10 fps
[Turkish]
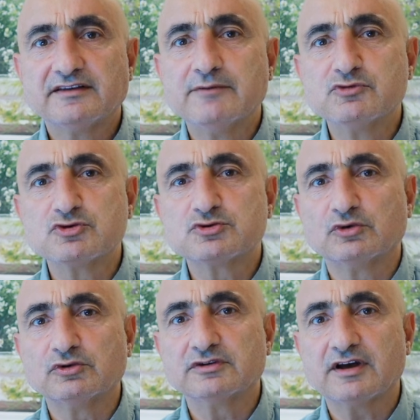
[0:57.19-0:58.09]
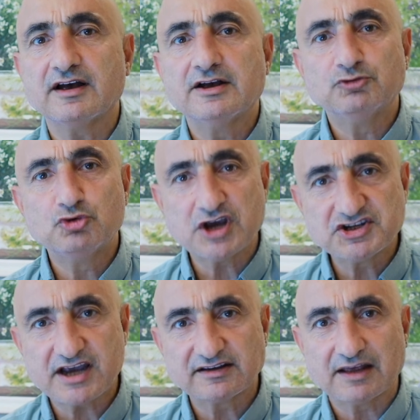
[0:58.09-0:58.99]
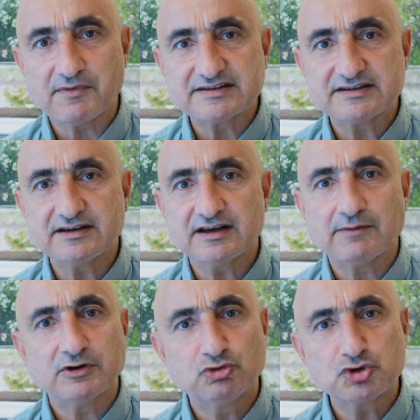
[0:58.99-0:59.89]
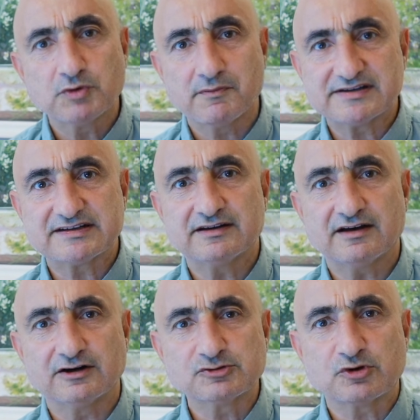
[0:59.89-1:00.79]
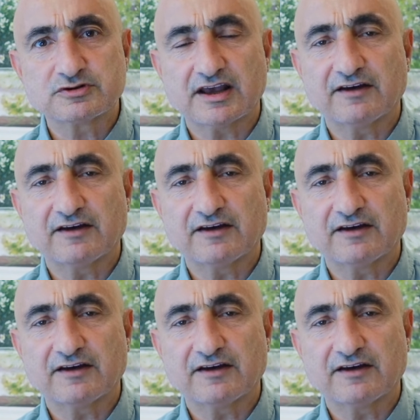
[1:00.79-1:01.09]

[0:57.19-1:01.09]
Temmuz'un sonunda düşecek demesi ama düşmemesi Ağustos'ta